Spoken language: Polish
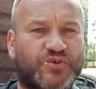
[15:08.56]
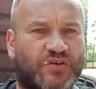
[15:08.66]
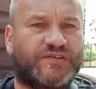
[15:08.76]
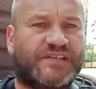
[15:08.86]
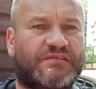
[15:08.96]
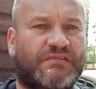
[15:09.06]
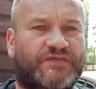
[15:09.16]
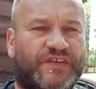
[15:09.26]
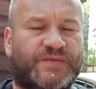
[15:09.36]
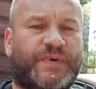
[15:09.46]
Przychodzę
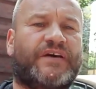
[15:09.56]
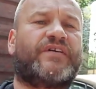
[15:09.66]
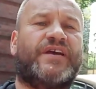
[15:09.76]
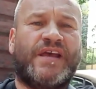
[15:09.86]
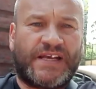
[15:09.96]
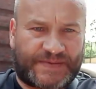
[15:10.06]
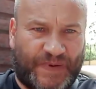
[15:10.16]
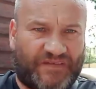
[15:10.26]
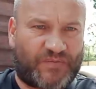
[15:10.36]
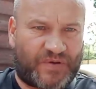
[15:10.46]
załatwić sprawę.
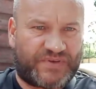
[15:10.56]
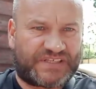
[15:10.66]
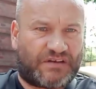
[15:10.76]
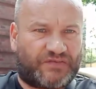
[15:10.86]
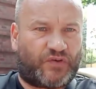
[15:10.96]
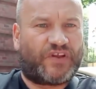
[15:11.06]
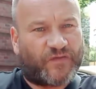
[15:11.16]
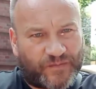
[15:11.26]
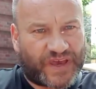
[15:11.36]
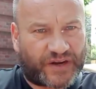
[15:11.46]
Sprawa ma być załatwiona
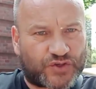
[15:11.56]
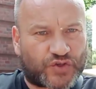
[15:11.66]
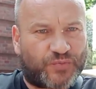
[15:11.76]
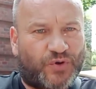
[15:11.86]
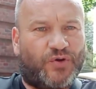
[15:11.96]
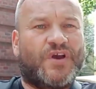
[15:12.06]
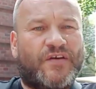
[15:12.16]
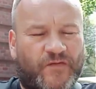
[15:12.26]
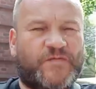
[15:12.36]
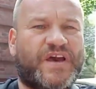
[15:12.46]
w miarę szybko,
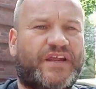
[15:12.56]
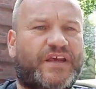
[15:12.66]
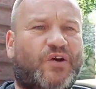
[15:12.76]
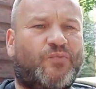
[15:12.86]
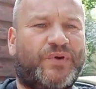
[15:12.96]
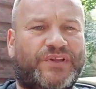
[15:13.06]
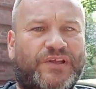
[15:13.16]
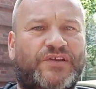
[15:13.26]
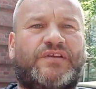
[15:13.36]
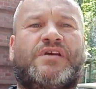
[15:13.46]
w miarę
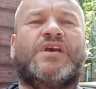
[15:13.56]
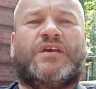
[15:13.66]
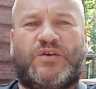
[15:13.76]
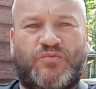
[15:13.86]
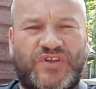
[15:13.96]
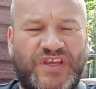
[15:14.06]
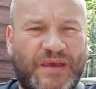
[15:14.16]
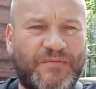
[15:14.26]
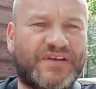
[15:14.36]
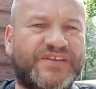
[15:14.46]
kompetentnie i
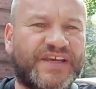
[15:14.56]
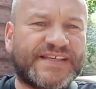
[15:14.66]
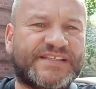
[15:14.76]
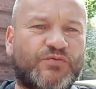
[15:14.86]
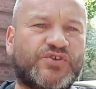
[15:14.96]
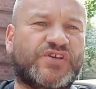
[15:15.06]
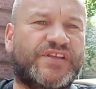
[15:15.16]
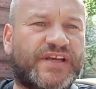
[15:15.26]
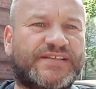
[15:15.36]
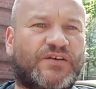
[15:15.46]
nie, ma, nie słyszę,
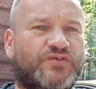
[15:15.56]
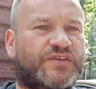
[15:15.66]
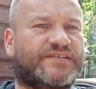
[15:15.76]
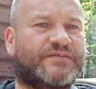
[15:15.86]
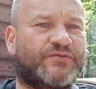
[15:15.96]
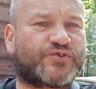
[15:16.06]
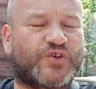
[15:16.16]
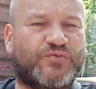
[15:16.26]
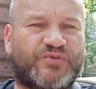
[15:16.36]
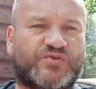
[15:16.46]
nie chcę od nich
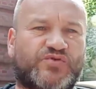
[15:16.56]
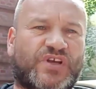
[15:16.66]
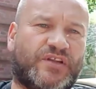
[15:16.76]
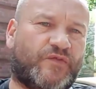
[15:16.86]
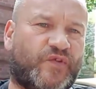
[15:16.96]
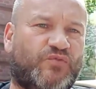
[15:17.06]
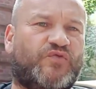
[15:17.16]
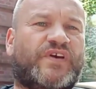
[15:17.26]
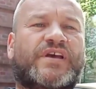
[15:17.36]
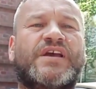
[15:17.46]
słyszeć po prostu żadnych wymówek,